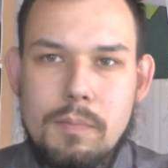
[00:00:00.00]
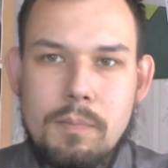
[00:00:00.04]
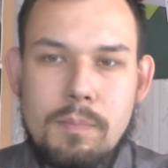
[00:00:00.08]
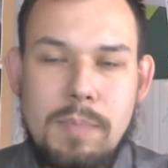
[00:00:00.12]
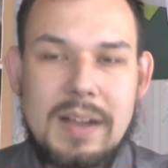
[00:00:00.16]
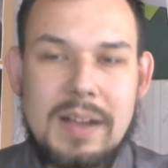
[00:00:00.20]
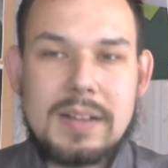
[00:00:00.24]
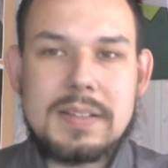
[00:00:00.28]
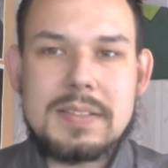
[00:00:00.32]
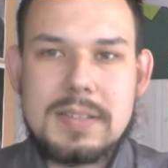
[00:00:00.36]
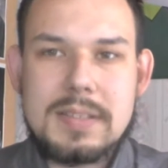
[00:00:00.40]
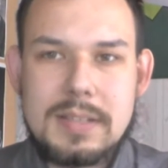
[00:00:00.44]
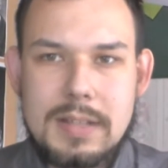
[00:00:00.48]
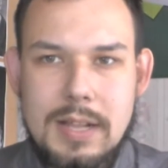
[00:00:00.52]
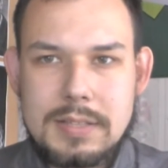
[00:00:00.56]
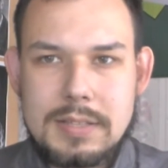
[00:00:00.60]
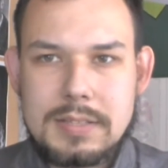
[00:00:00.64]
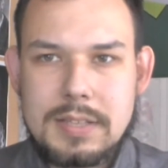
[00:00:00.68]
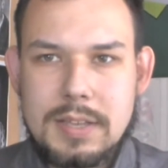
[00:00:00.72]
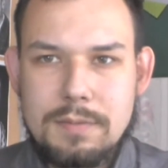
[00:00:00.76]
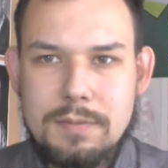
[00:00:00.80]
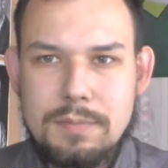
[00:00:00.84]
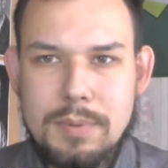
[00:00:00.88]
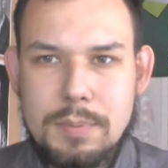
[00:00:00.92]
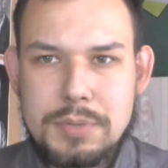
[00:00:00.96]
Pakt
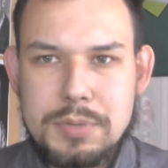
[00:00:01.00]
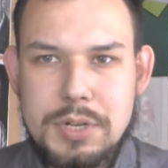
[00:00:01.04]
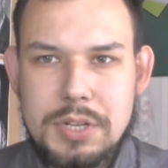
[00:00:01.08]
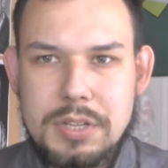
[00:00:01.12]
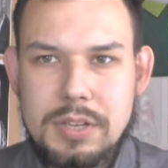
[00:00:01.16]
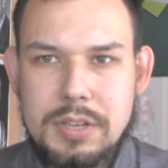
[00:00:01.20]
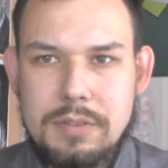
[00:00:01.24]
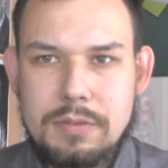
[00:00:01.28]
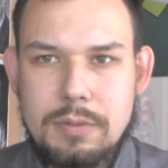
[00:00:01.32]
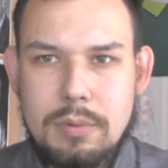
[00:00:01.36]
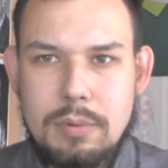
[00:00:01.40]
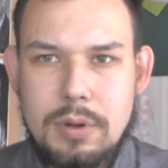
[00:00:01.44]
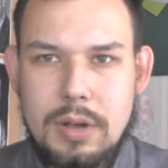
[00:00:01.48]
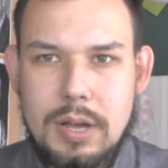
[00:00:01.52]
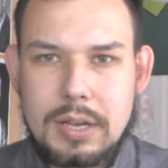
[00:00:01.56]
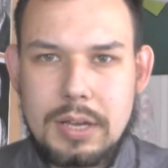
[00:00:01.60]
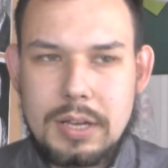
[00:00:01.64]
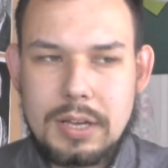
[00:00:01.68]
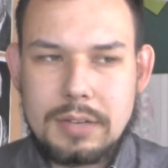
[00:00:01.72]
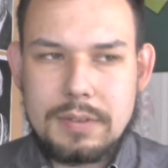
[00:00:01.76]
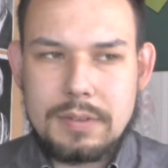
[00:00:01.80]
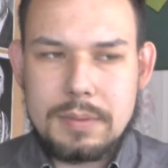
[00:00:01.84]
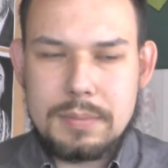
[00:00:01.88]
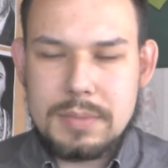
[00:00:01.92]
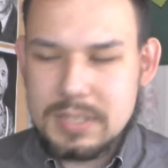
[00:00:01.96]
senacki w poprzednich wyborach,
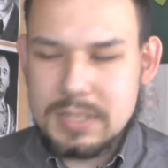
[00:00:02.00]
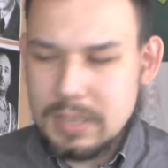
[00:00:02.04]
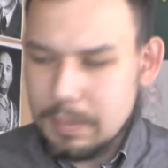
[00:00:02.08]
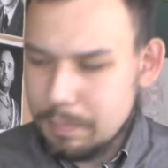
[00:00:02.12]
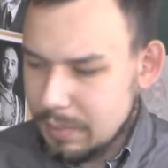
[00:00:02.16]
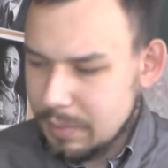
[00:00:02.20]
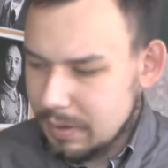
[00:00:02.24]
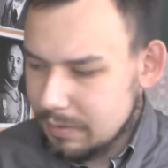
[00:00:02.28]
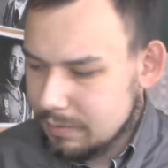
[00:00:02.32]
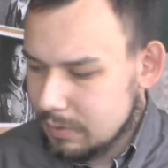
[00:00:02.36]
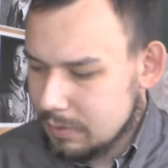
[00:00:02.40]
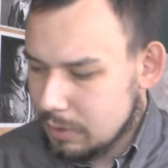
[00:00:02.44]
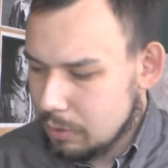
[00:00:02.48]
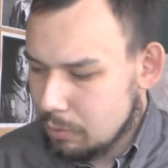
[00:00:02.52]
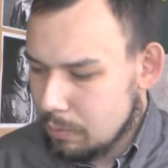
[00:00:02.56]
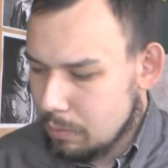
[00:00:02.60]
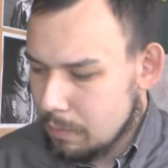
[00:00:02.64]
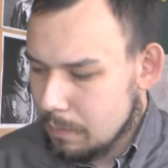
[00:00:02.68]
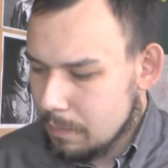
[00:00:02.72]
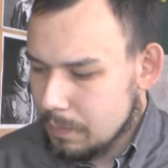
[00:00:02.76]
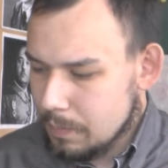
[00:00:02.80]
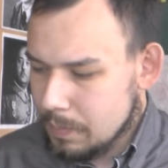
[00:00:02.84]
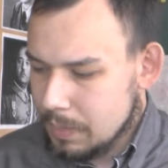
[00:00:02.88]
jak wiemy, zapewnił